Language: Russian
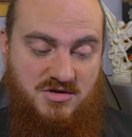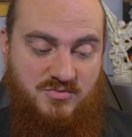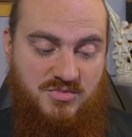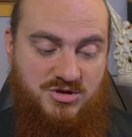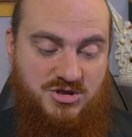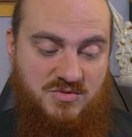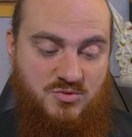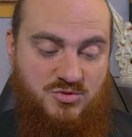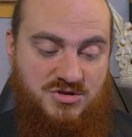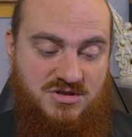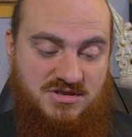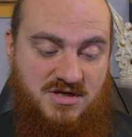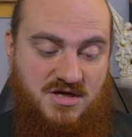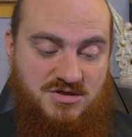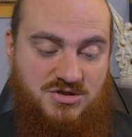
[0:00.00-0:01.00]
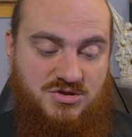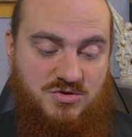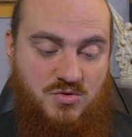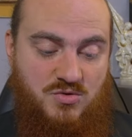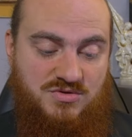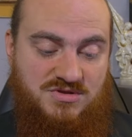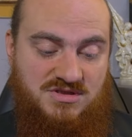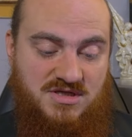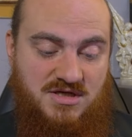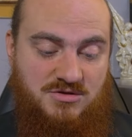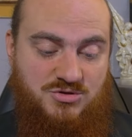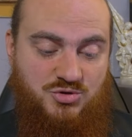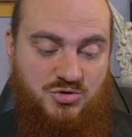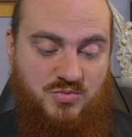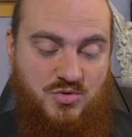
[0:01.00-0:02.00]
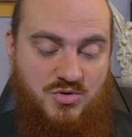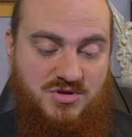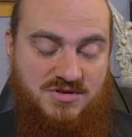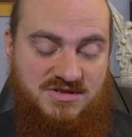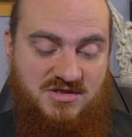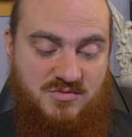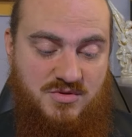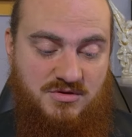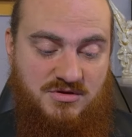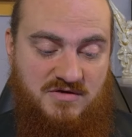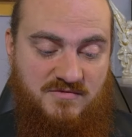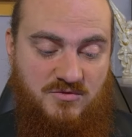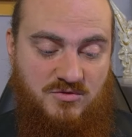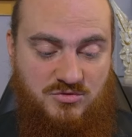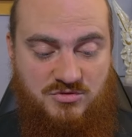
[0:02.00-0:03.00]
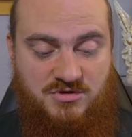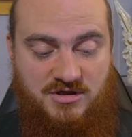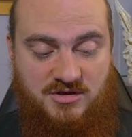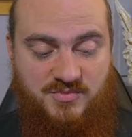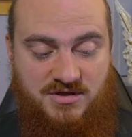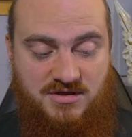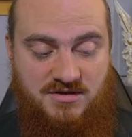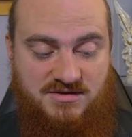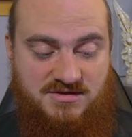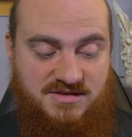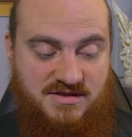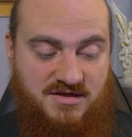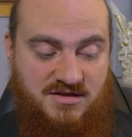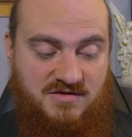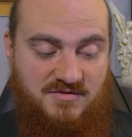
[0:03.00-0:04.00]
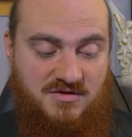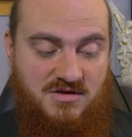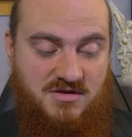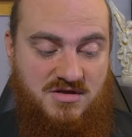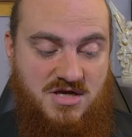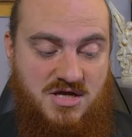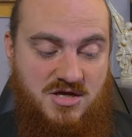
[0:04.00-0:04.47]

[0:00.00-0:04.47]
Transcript: «Почему же, скажешь, он знал, что Бог забыл его?» Он говорит про царя Давида.